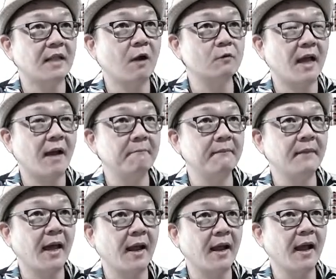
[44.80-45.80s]
เราทำ
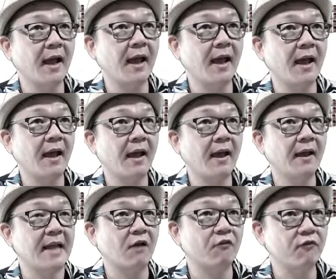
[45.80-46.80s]
หลังคา
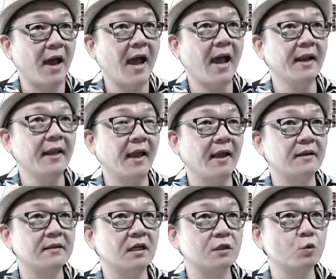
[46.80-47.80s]
ดาดฟ้าเนี่ย
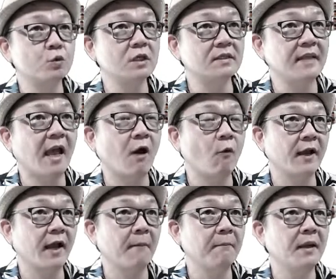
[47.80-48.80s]
อย่างดูตึกแถว
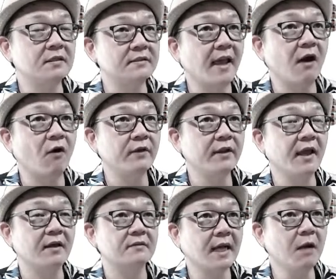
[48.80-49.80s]
นะครับตึกแถวเนี่ย
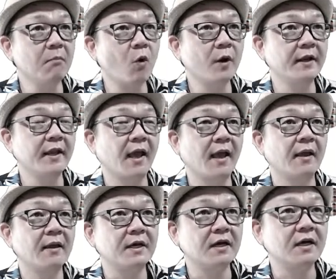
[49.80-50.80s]
ข้างบนเนี่ย
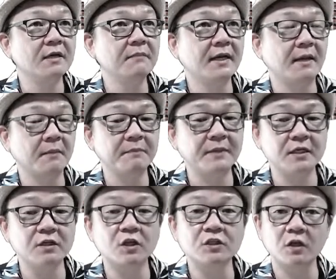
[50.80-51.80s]
พื้นมันอ่ะมันพื้น
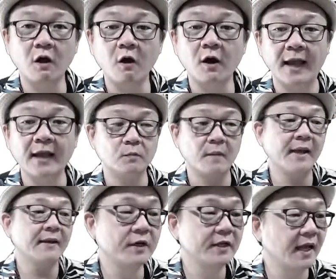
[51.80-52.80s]
คอสลอนะถูกไหม
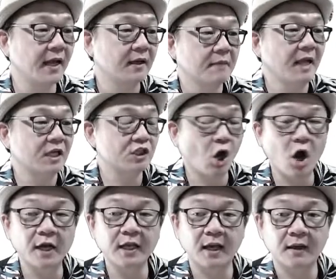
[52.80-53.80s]
พวกนี้น้ำหนักจอ
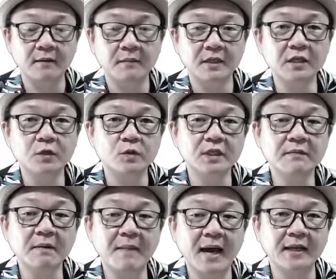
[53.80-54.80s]
เนี่ยมันจะอยู่ที่
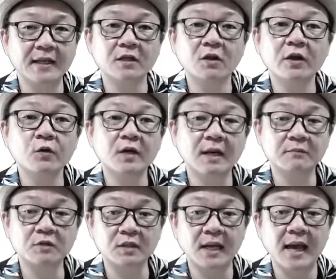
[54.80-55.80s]
ประมาณ 100กิโลกรัม
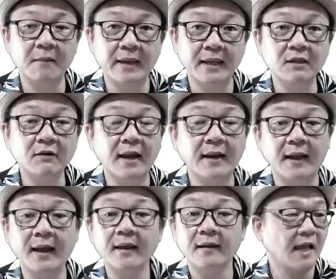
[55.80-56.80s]
ต่อตารางเมตรเท่านั้น
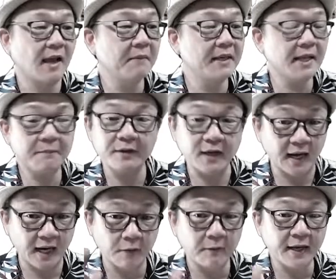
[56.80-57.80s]
นะถ้าไม่ได้เผื่อ
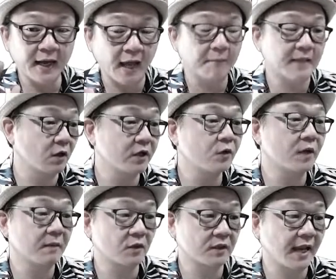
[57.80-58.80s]
อะไรไว้นะครับ100กิโลก
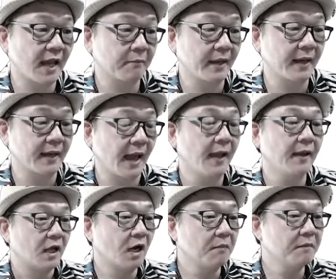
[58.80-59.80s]
รัมต่อตารางเมตรนะ
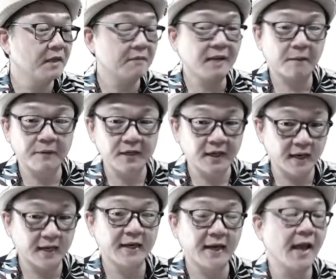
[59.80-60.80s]
แล้วก็ไม่มีน้ำหนักเผื่ออะ
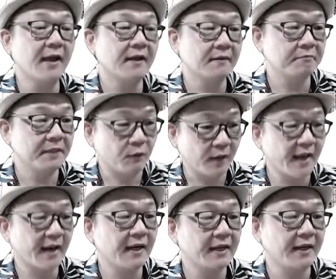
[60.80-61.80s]
ไรเลยนะมีอยู่แค่
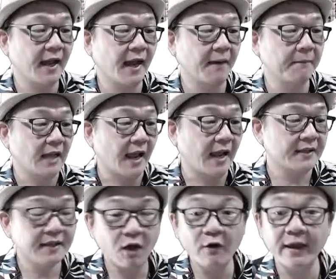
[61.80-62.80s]
นั้นเลยนะครับแต่
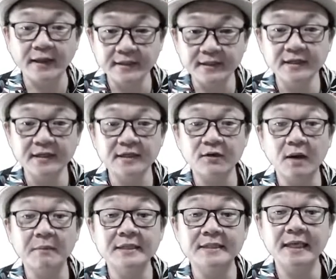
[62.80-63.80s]
ที่เราเห็นคือในควา
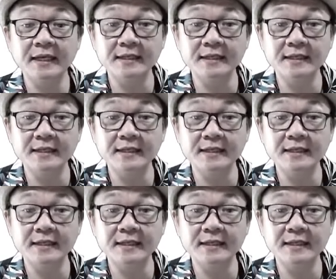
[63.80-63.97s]
มเป็นจริ